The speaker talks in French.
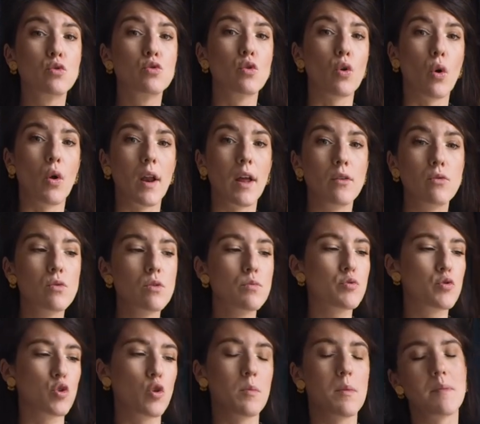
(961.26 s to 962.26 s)
durant la nuit,
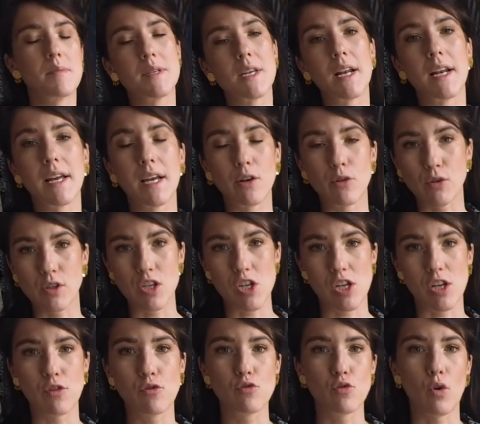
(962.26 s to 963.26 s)
puisque même si elles créent de
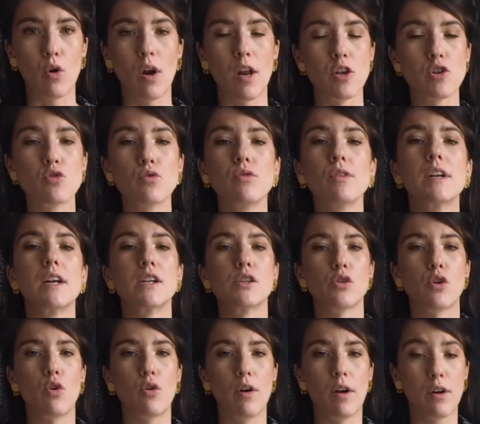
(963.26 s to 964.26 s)
l'oxygène durant la journée,
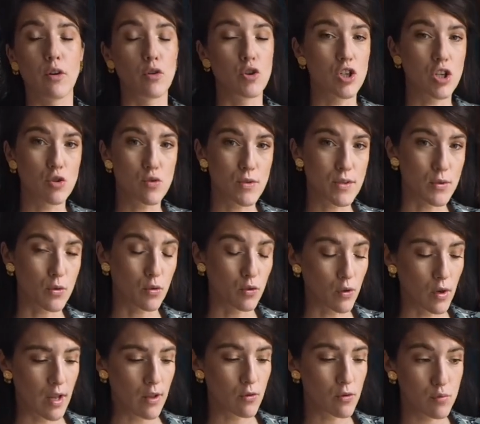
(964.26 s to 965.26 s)
elles, en, elles rejettent du
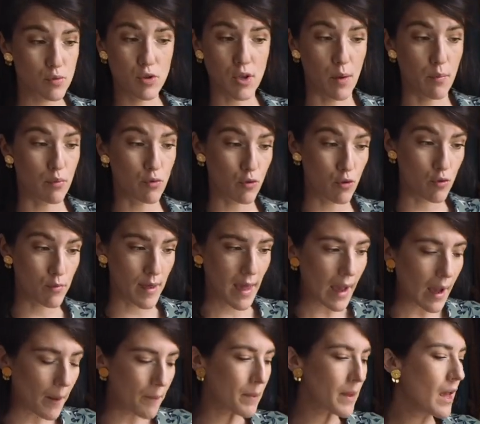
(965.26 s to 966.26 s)
CO2 la nuit, puisqu'il n'y a plus de
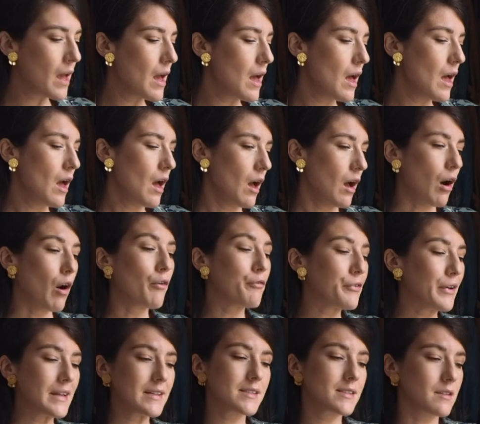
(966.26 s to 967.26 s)
lumière. En
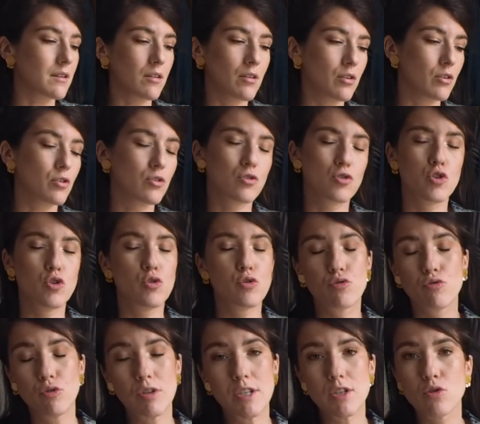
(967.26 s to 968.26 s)
fait, euh, je,
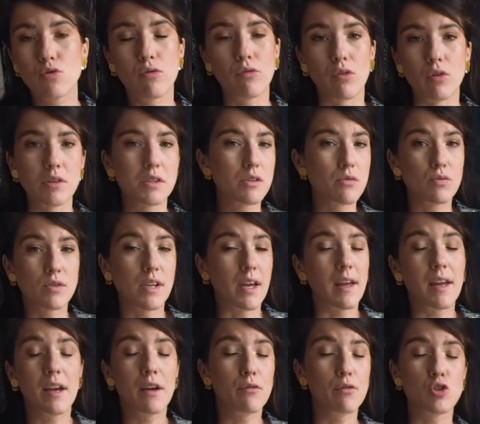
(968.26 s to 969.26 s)
vous le dis souvent, si vous
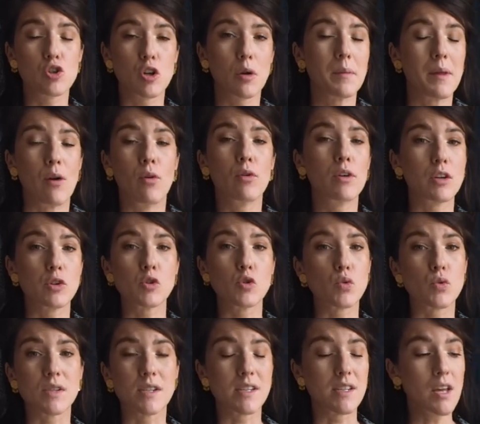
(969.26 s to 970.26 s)
aérez votre chambre, il n'y a aucun
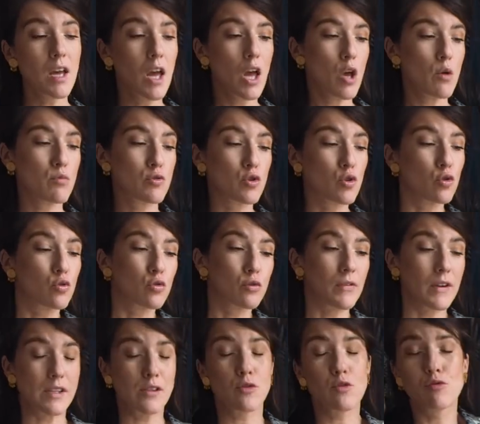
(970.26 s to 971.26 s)
souci, puisque de
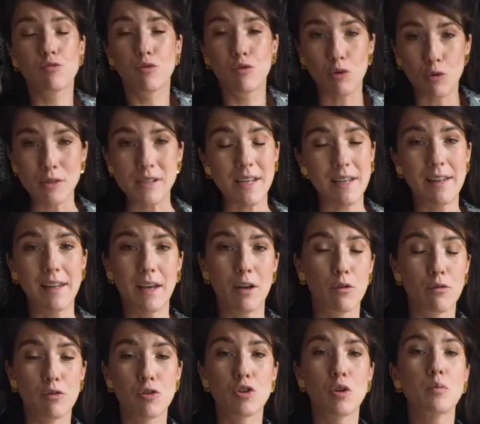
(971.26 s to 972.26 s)
toute façon, je vous conseille
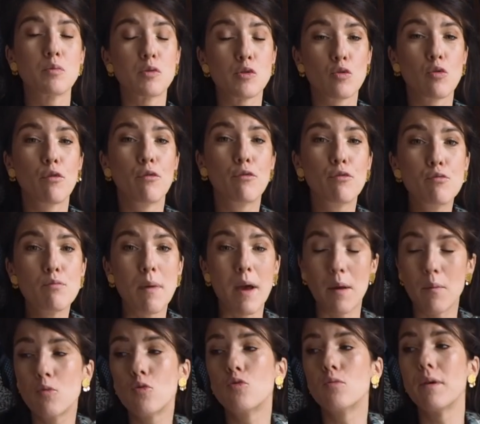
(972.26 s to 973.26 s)
d'aérer votre chambre, parce que
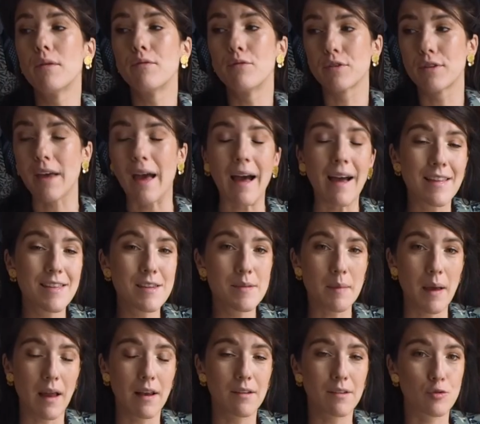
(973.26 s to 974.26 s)
vous-même ou même votre
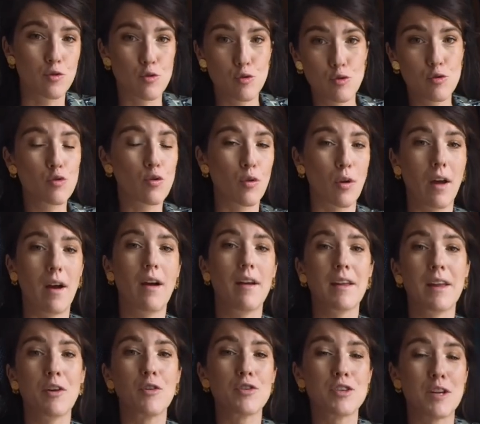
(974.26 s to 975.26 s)
animal, juste
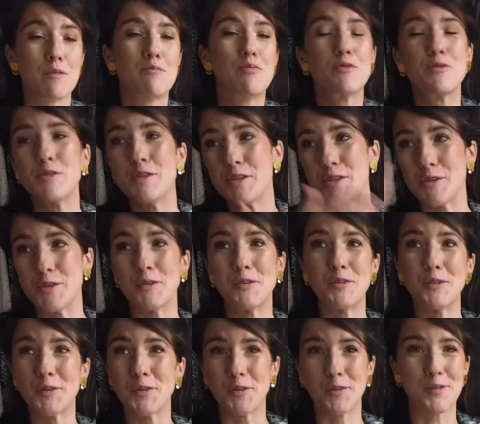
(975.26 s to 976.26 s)
là, il rejette plus de
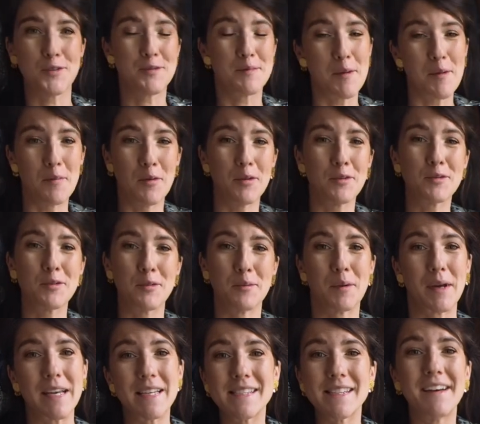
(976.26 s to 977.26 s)
CO2 que toutes mes plantes
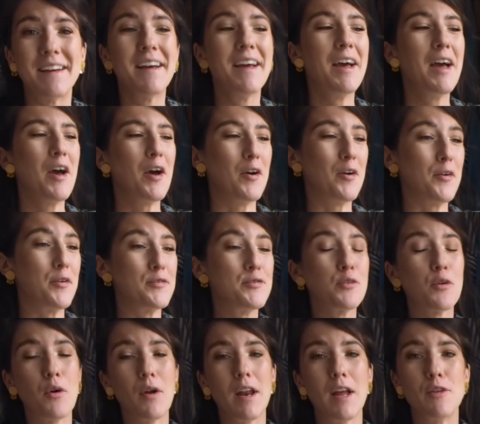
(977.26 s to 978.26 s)
comprises euh,
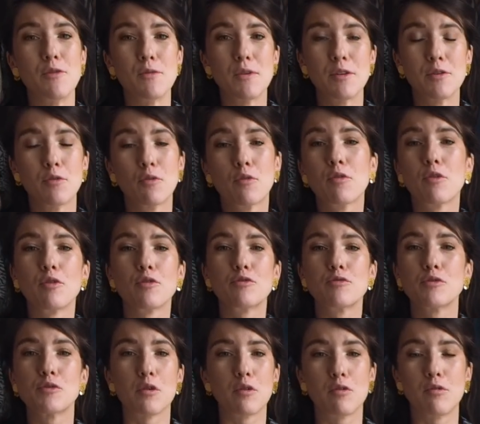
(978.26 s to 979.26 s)
durant la nuit. Donc euh,
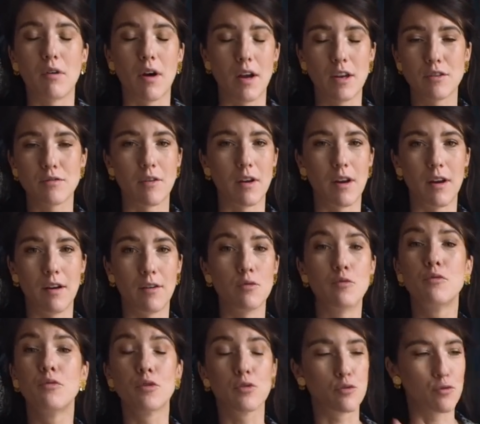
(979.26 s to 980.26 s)
je vous encourage, voilà,
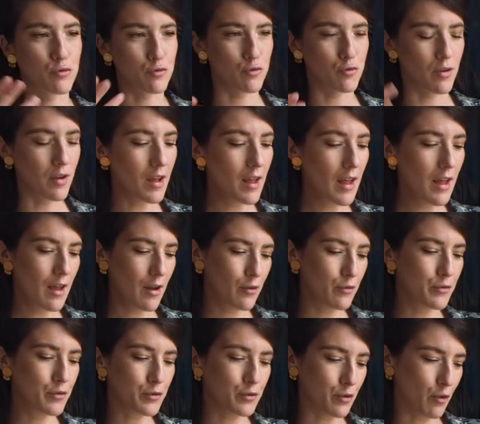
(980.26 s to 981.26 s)
ou votre conjoint,
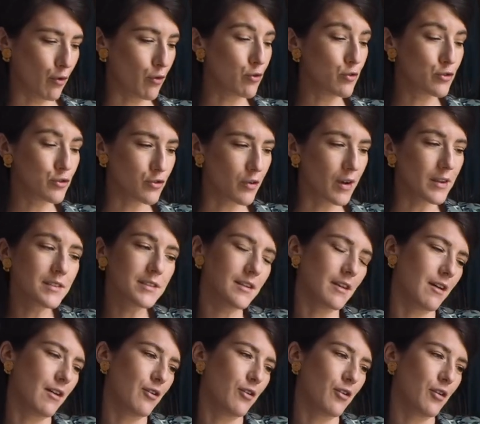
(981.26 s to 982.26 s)
ou votre conjointe,
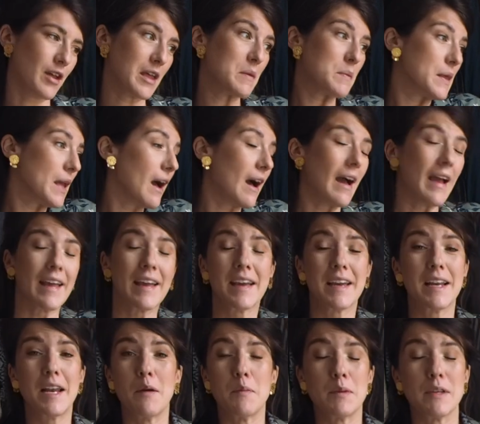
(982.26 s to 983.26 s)
eh bien, à
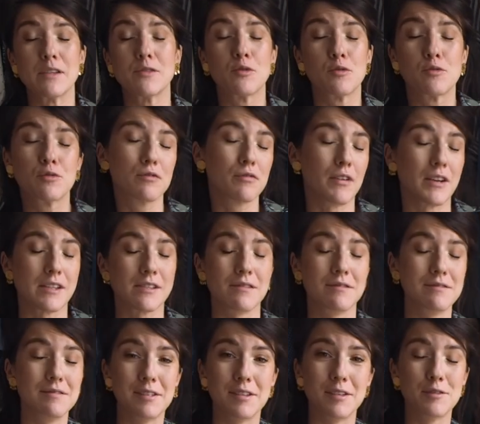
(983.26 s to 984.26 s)
aérer la pièce de toute
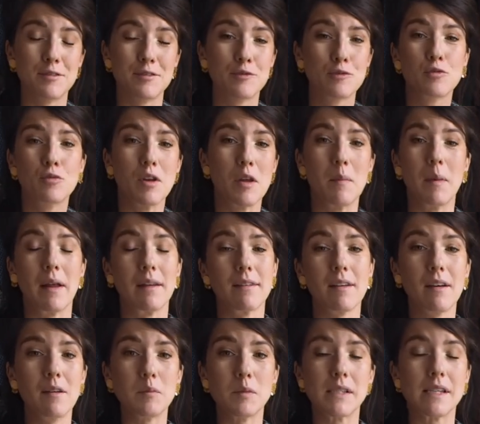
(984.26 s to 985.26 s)
façon tous les
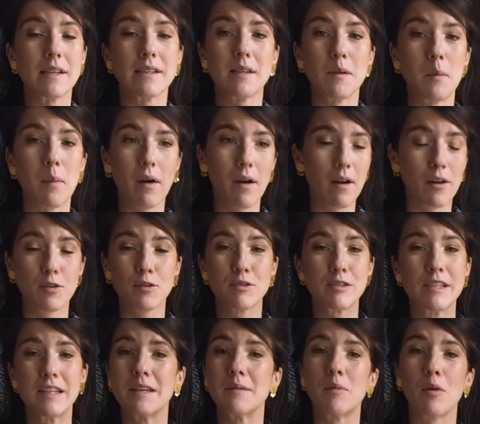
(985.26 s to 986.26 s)
matins, mais ça, c'est pas à
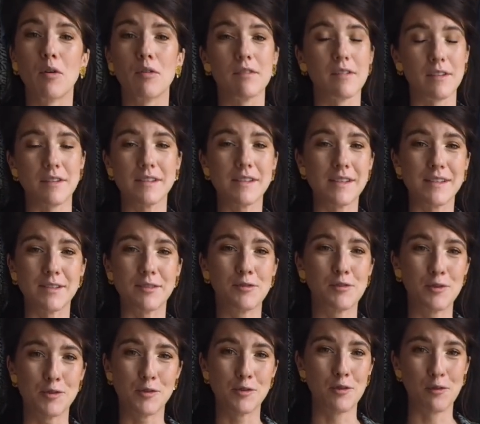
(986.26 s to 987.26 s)
cause des plantes, hein. ça, c'est à
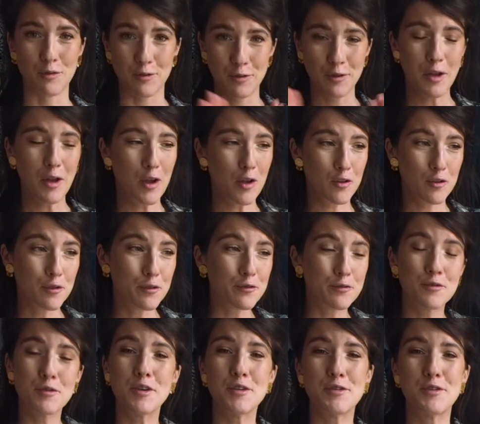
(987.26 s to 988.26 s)
cause de,
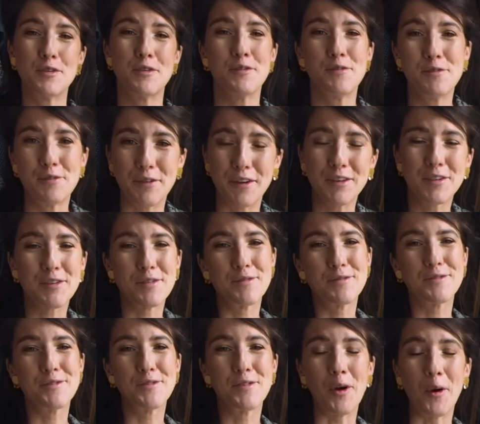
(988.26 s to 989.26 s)
vous et du fait que
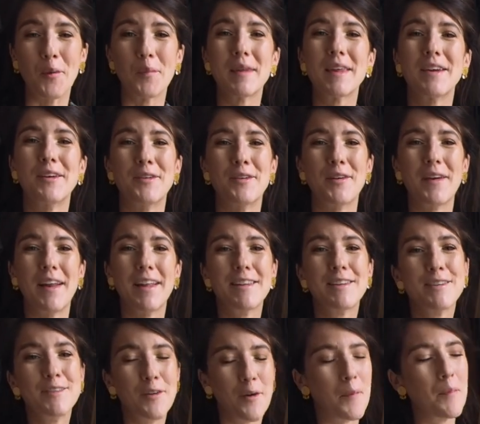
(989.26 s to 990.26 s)
vous dormiez
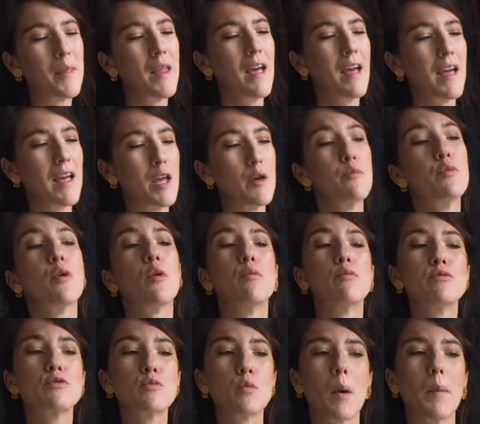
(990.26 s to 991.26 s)
là-dedans. Et puis
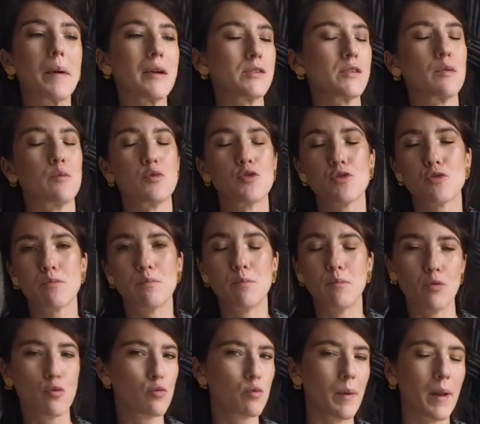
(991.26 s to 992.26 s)
en plus, moi, personnellement, je suis
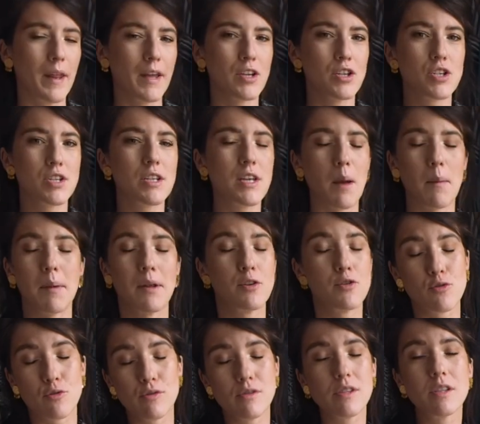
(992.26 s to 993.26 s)
beaucoup allergique à
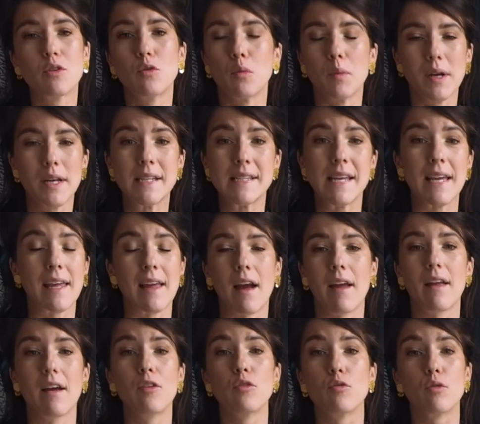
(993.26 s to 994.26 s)
plein de choses, y compris les
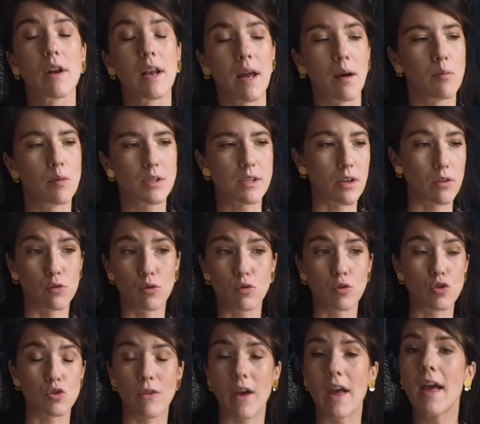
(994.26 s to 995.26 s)
acariens, donc clairement, c'est un
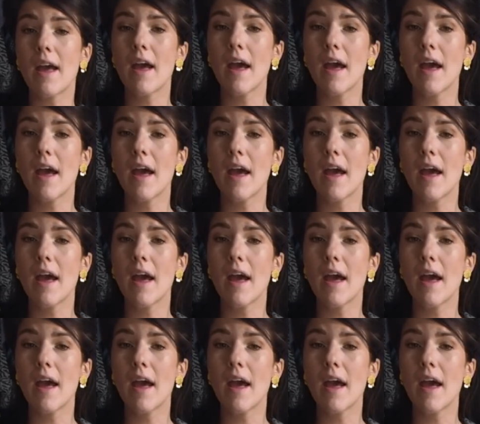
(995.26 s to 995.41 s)
truc que je fais